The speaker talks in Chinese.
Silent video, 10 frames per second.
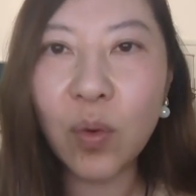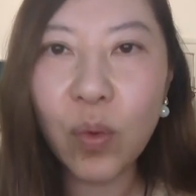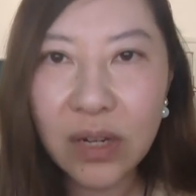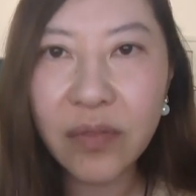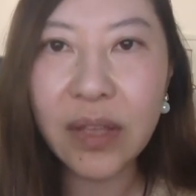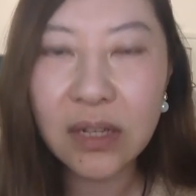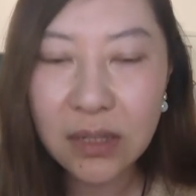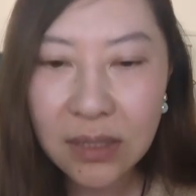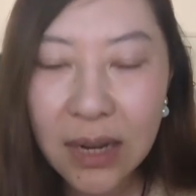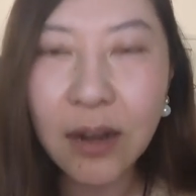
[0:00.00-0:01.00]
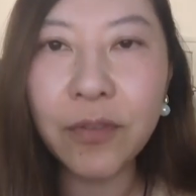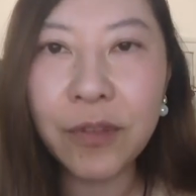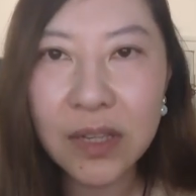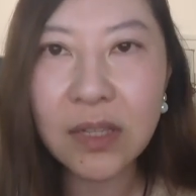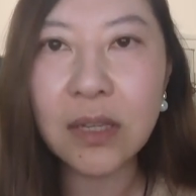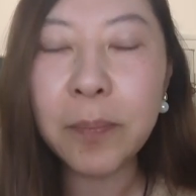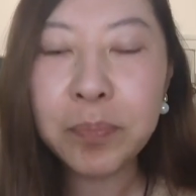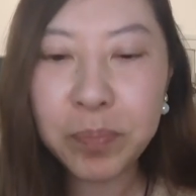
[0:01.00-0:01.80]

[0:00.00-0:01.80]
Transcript: 我认为这个分析